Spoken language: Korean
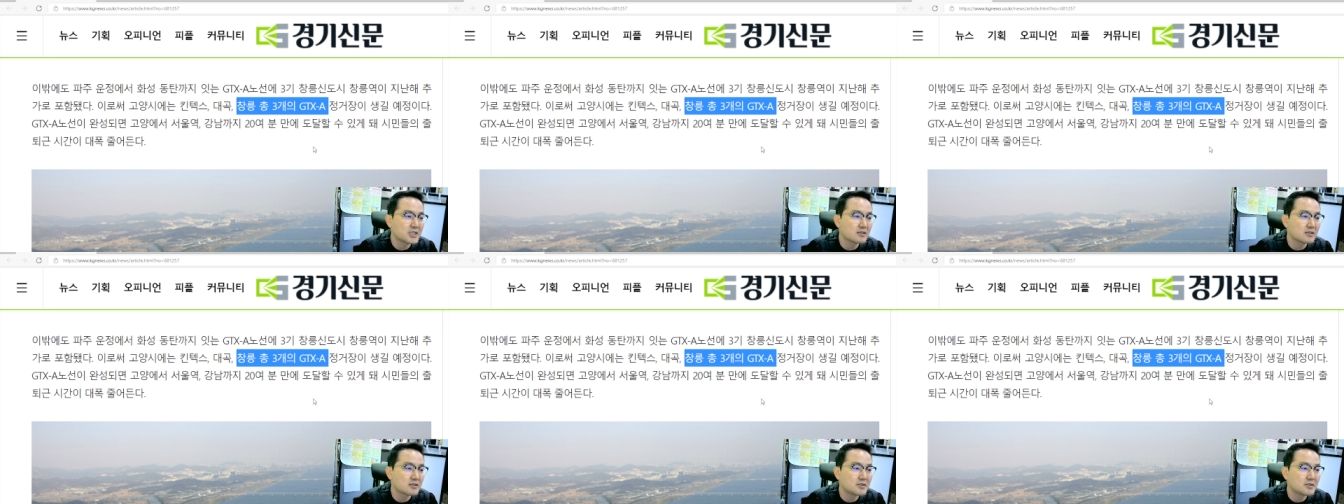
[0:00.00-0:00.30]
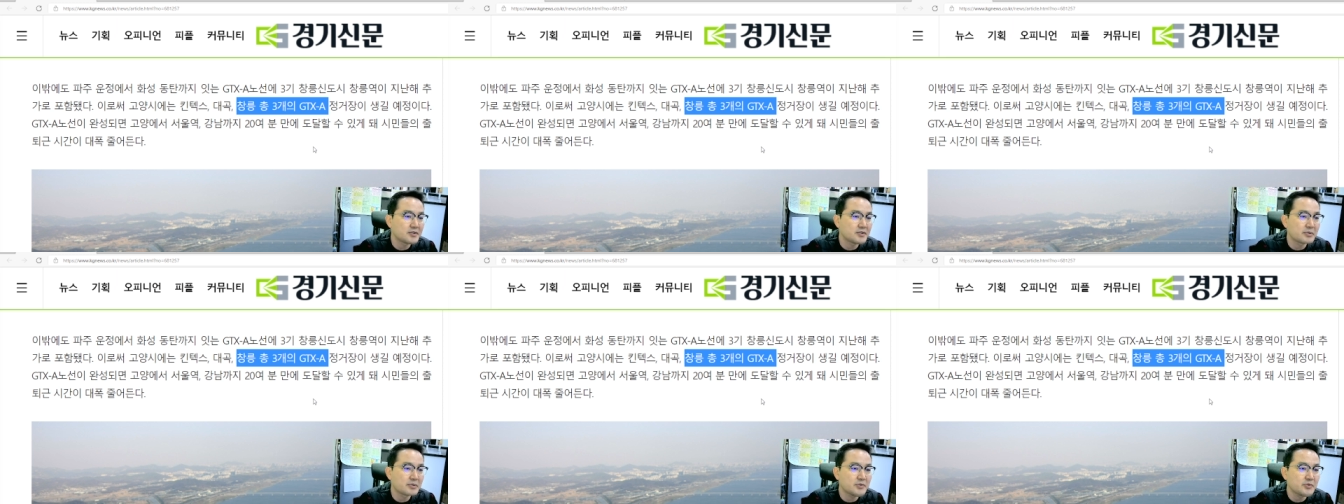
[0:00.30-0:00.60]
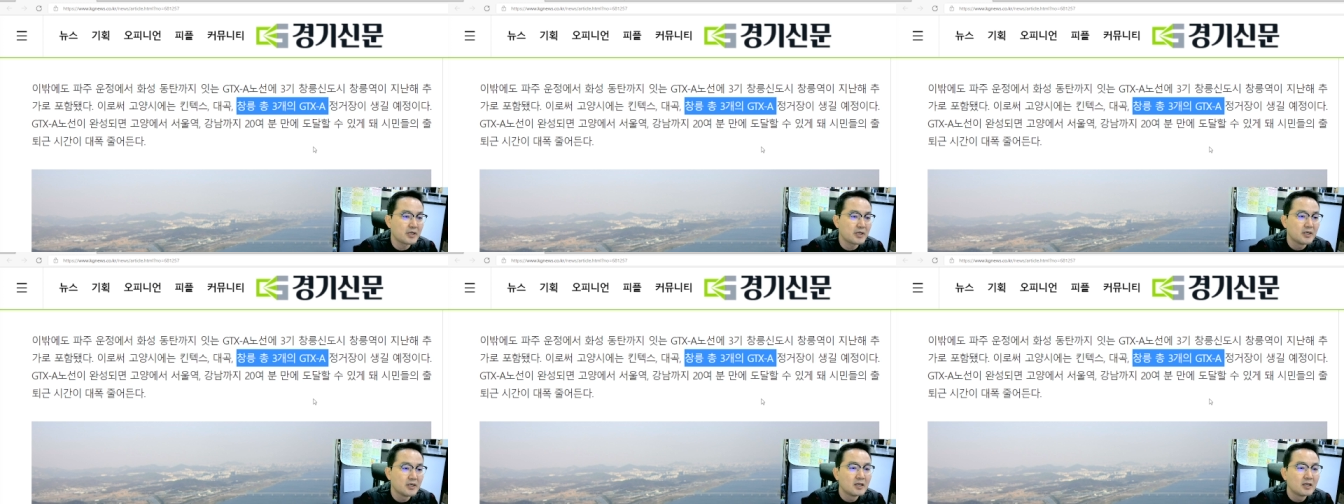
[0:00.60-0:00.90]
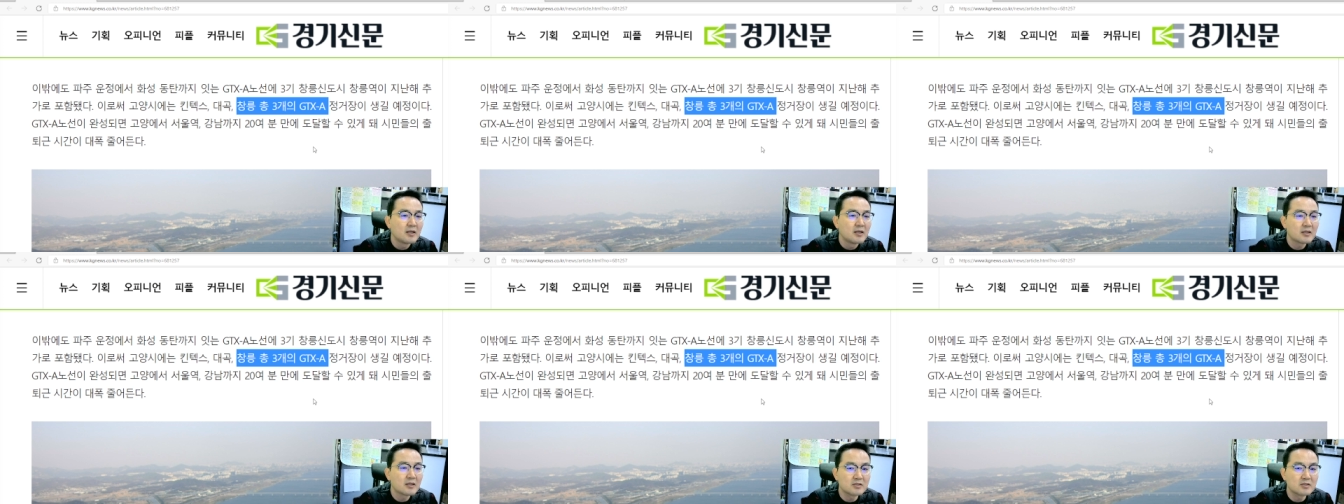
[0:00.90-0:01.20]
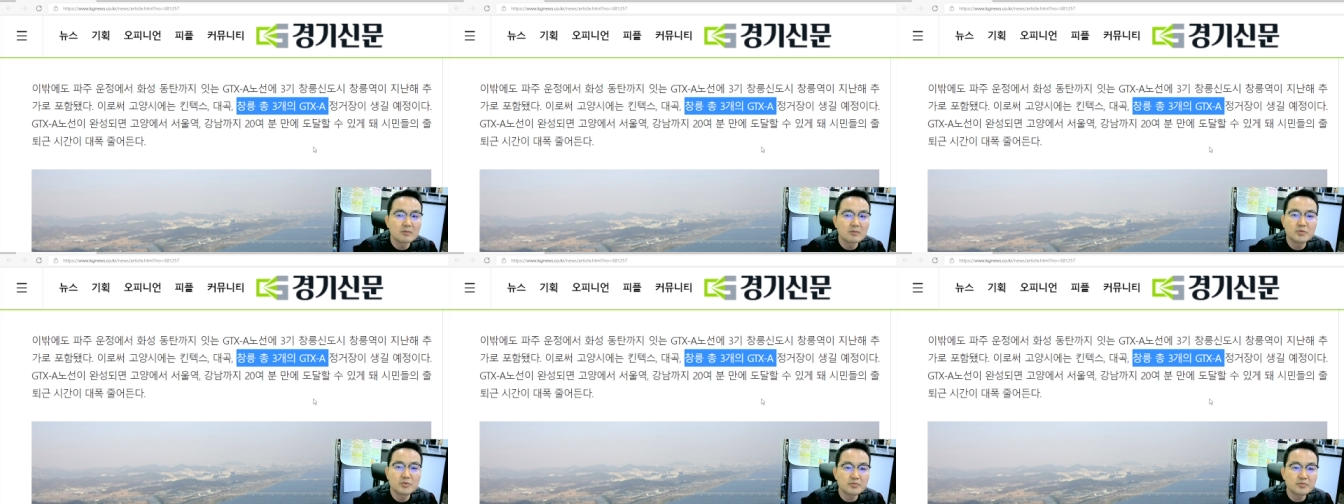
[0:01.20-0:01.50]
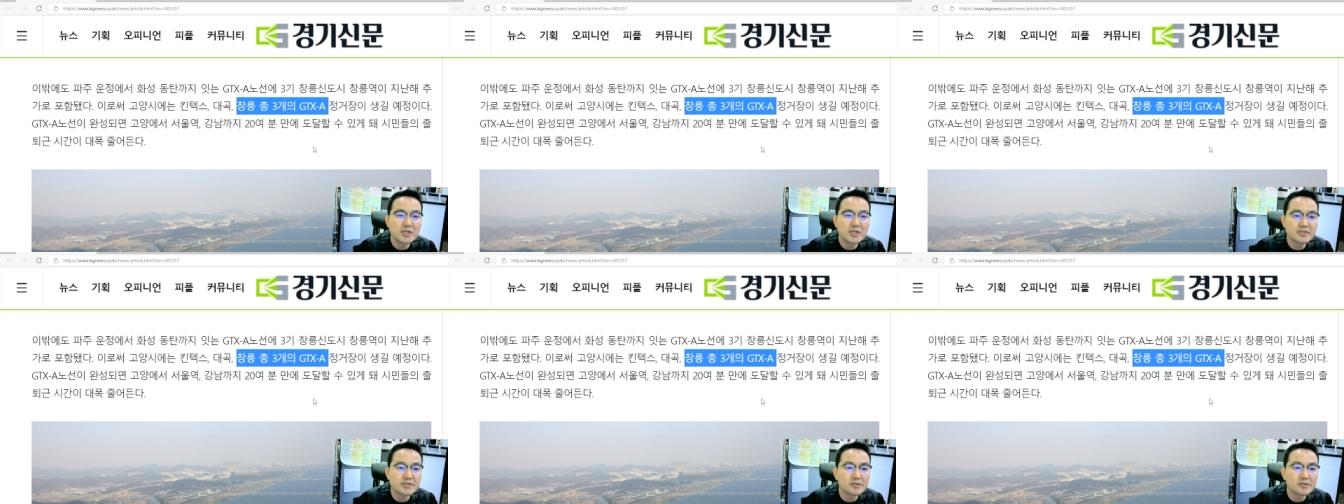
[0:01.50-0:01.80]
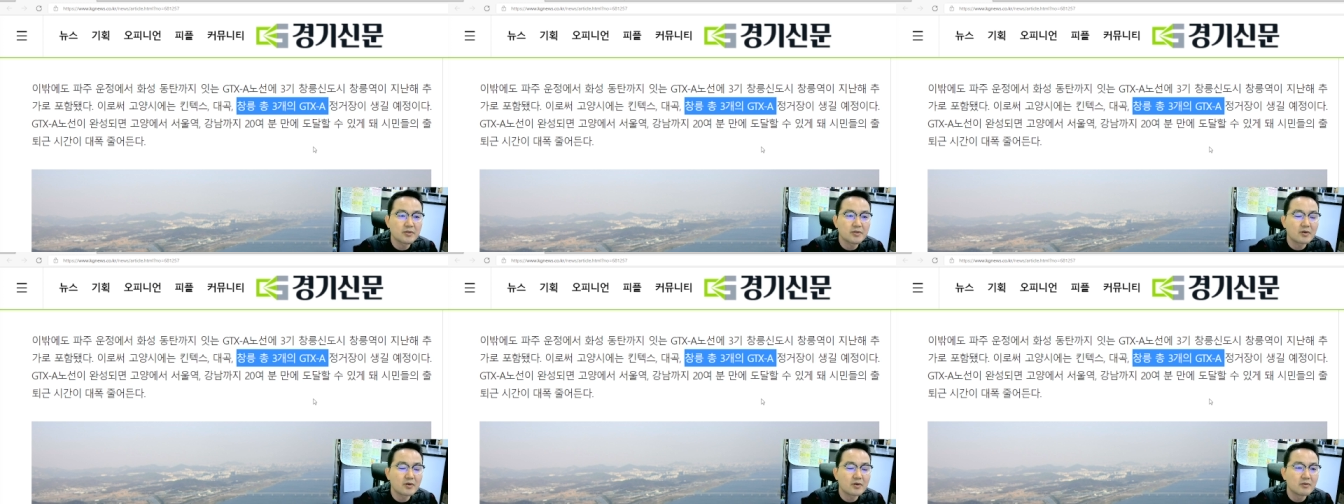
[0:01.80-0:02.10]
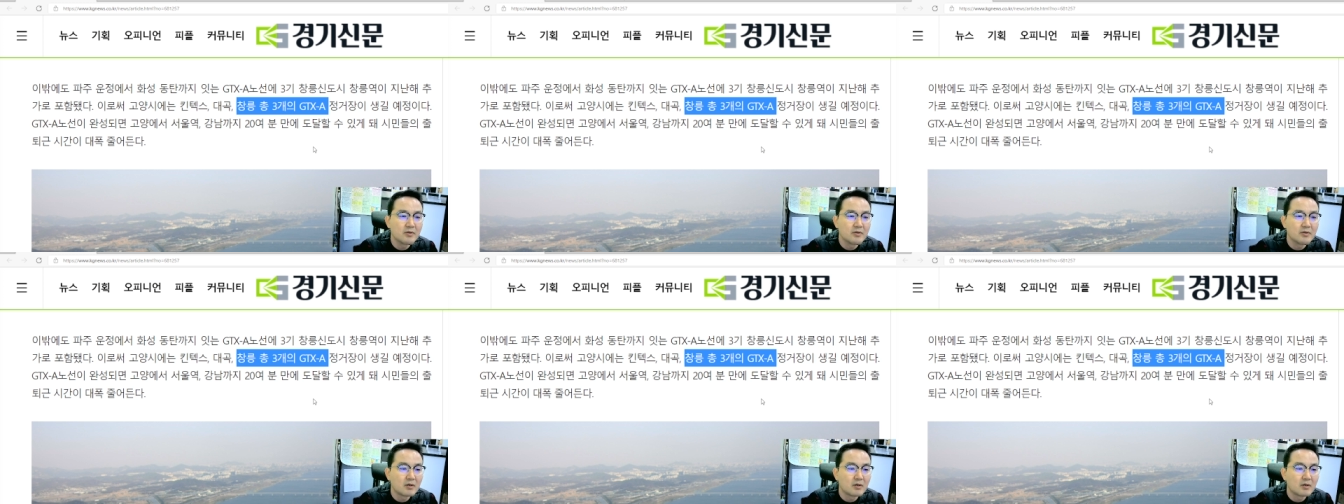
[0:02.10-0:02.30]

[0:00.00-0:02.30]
그렇기 때문에 그런 부분에 있어서